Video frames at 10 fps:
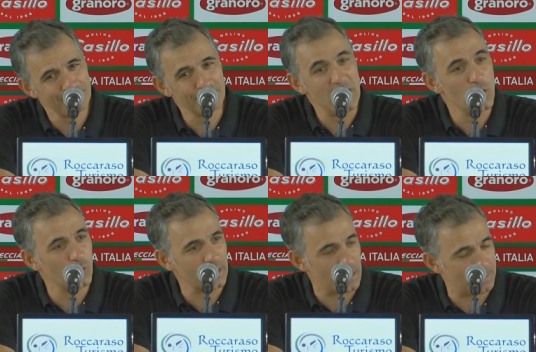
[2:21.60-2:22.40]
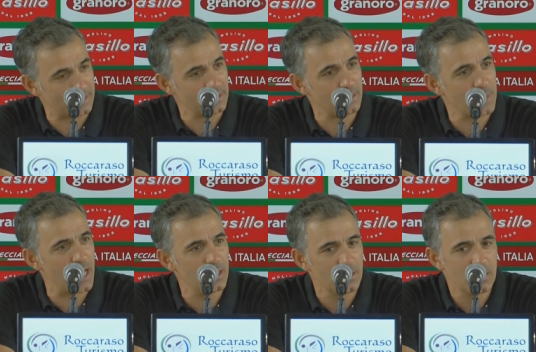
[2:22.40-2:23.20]
migliore da parte dei
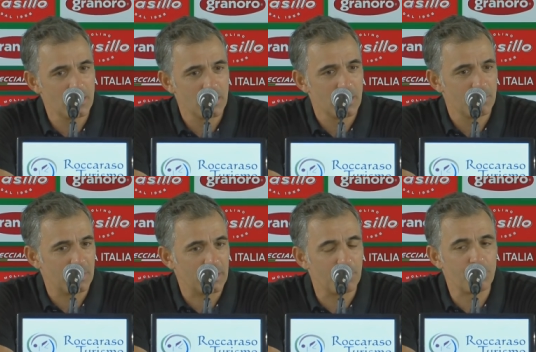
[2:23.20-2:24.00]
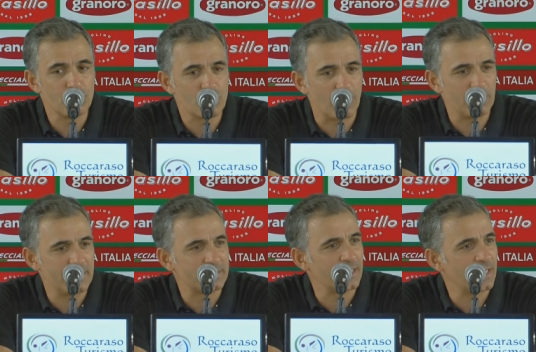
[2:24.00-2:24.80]
miei, perché più riusciamo ad
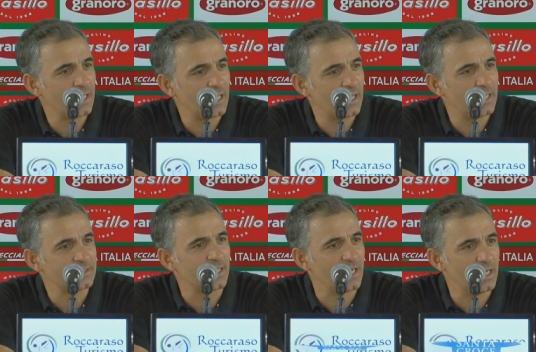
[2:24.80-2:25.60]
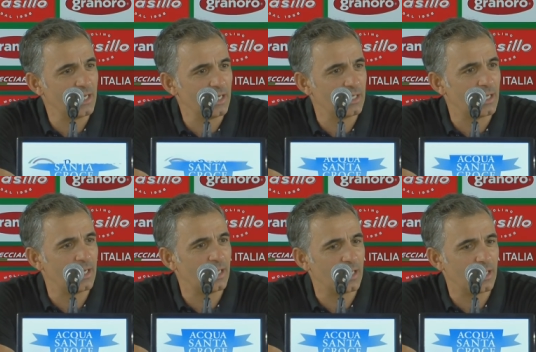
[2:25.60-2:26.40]
essere sereni,
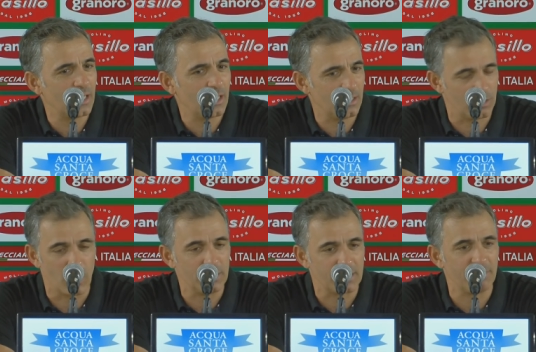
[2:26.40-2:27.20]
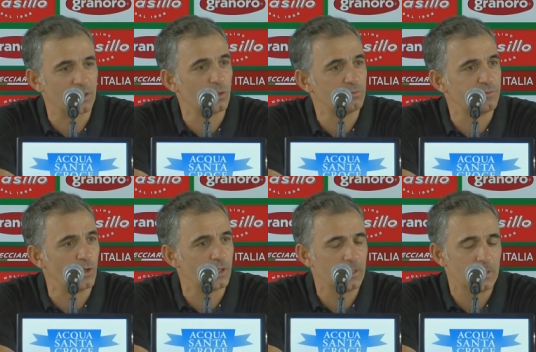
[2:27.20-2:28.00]
nella, le qualità vengono
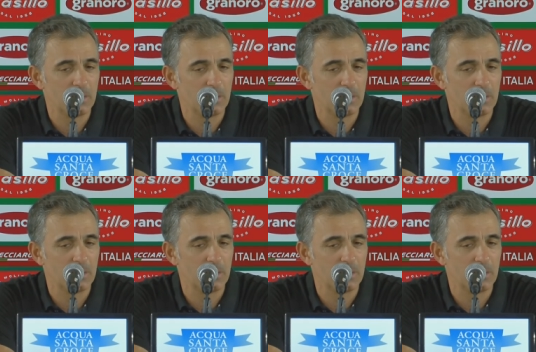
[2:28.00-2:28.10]
fuori.